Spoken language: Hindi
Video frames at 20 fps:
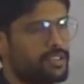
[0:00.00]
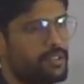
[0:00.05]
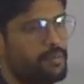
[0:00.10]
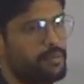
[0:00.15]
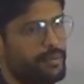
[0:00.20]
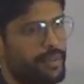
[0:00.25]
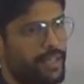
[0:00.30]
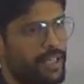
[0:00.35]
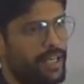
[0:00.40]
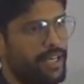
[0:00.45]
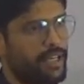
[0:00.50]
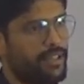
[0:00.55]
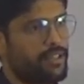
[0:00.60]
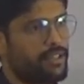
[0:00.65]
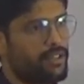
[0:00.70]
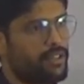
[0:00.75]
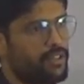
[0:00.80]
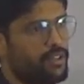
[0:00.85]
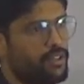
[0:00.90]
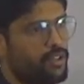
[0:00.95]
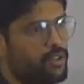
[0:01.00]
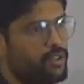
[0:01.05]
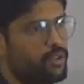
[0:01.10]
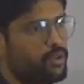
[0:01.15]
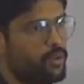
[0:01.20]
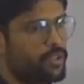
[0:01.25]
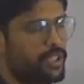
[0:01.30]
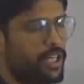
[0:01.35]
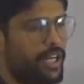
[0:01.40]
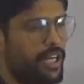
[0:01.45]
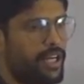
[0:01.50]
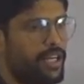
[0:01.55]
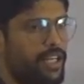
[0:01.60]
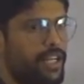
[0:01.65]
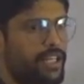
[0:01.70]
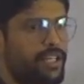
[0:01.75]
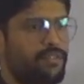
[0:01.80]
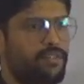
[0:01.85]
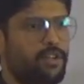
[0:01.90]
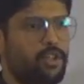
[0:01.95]
समझ में आ रहा है तो उनके कारण
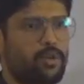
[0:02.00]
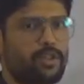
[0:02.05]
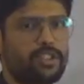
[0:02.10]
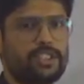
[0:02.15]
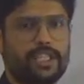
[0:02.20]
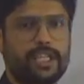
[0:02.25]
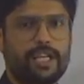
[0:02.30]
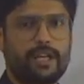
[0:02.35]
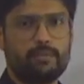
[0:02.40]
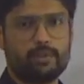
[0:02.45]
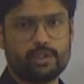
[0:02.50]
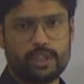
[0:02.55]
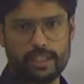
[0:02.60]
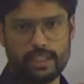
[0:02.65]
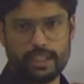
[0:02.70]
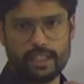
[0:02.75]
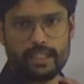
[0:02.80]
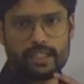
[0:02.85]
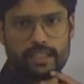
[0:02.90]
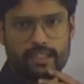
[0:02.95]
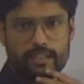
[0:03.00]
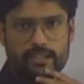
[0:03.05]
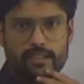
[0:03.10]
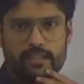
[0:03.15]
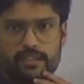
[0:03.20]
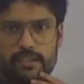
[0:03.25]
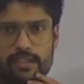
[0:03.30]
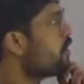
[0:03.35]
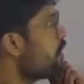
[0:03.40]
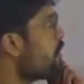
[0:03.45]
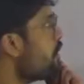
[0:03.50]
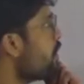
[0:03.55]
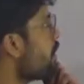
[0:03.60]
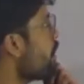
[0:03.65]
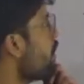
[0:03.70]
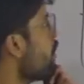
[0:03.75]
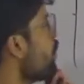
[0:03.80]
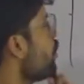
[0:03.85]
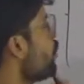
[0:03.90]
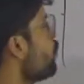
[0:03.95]
इलेक्ट्रिक थोड़ी सी कम हो जाती है ठीक
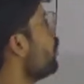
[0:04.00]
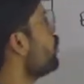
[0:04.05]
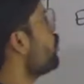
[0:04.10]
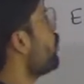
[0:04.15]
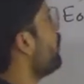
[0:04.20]
है तो